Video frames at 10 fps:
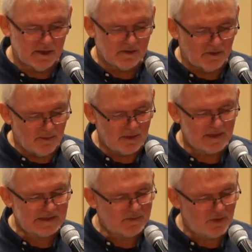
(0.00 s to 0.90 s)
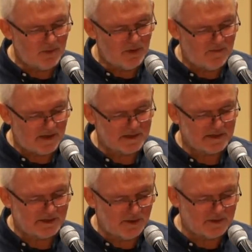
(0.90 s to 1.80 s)
to mogę spróbować
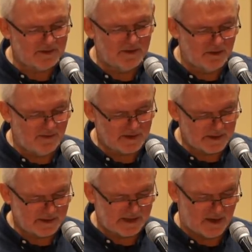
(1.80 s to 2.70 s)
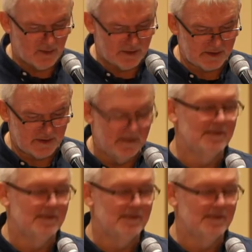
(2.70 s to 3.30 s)
skoordynować całość.